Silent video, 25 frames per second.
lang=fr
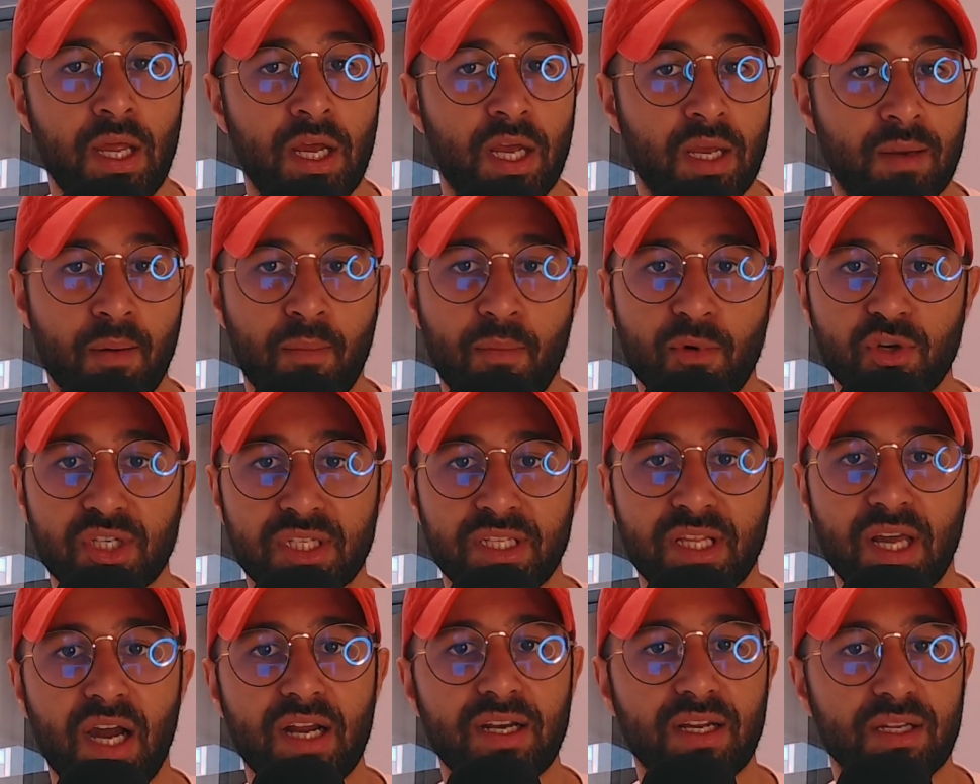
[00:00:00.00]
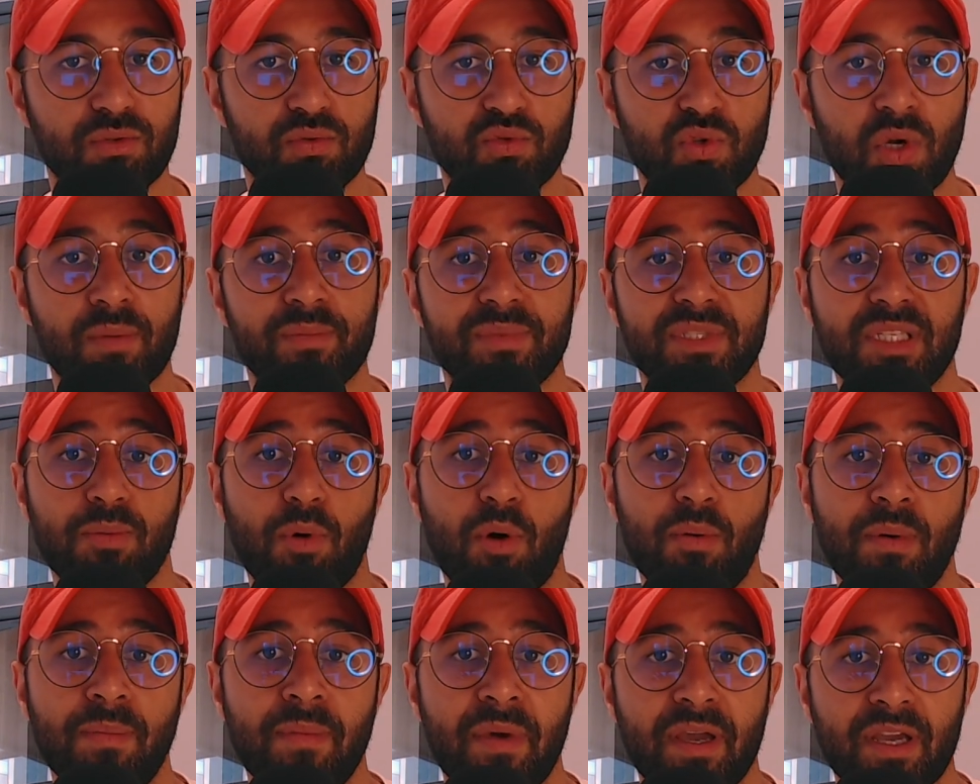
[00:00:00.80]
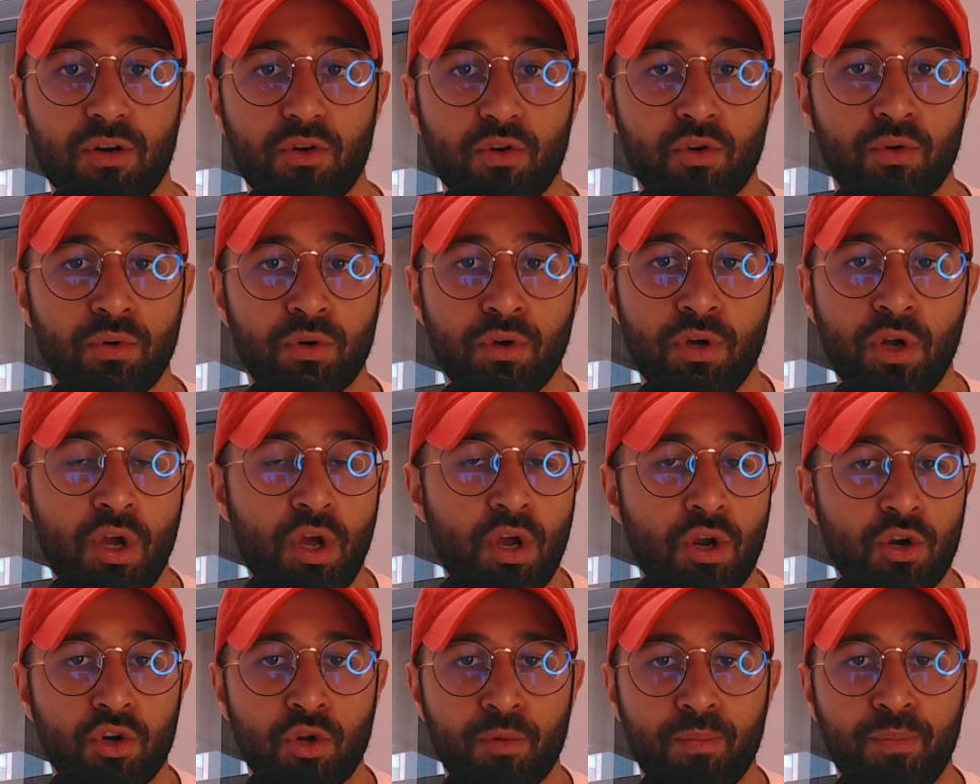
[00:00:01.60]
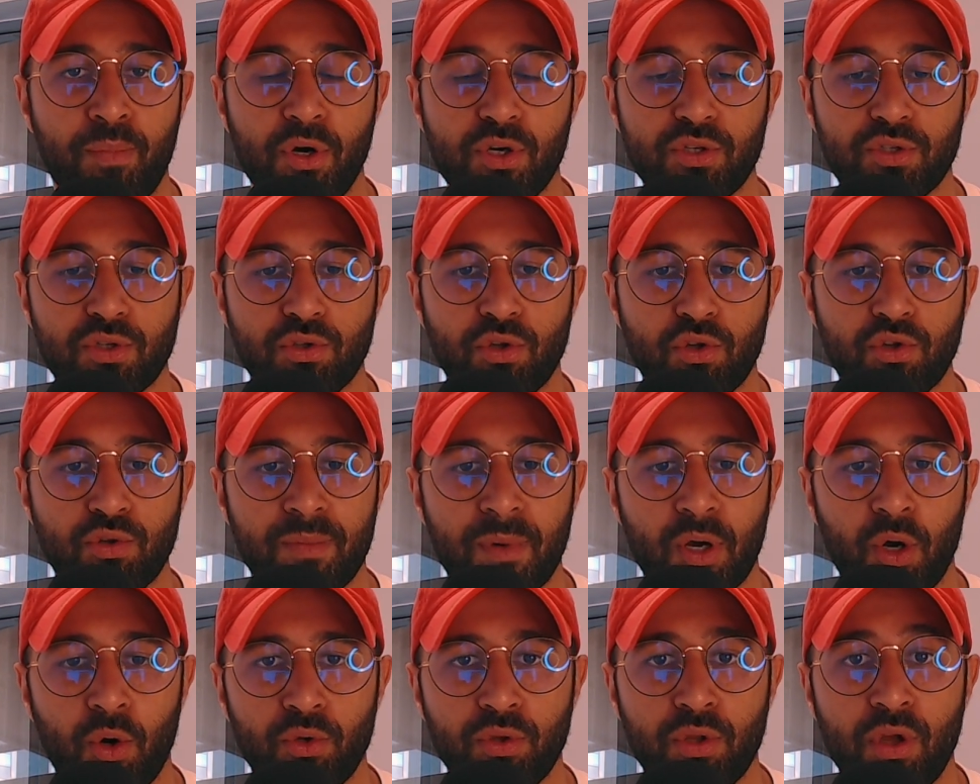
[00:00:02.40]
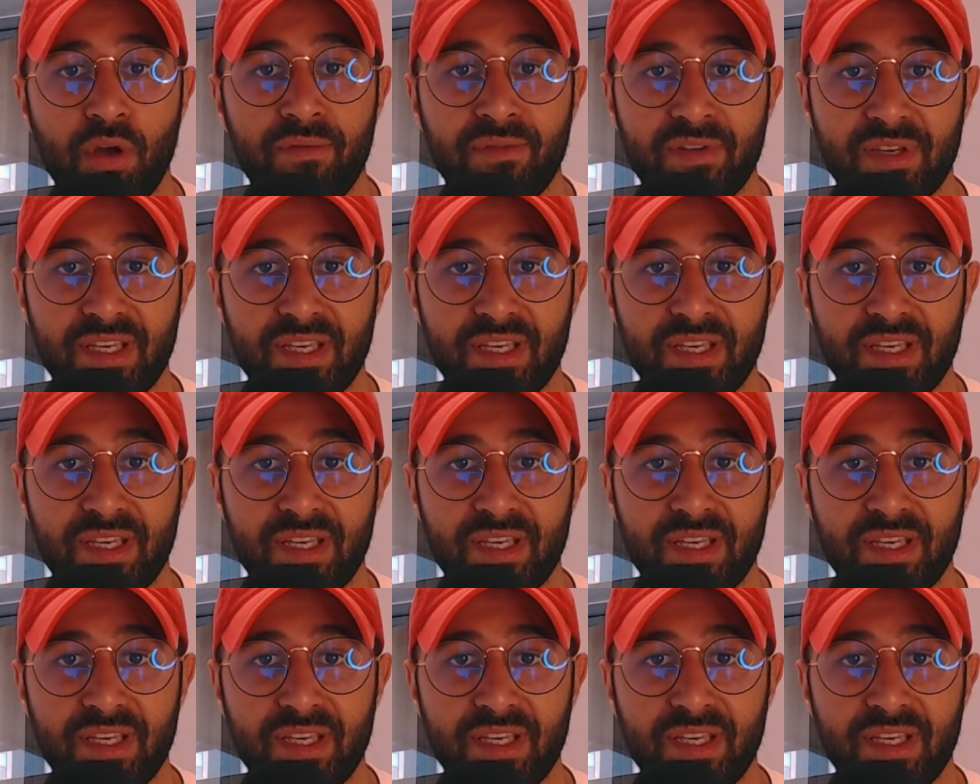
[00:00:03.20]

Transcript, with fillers: Et même en général, il y a toujours un petit problème avec le, poste de numéro 9.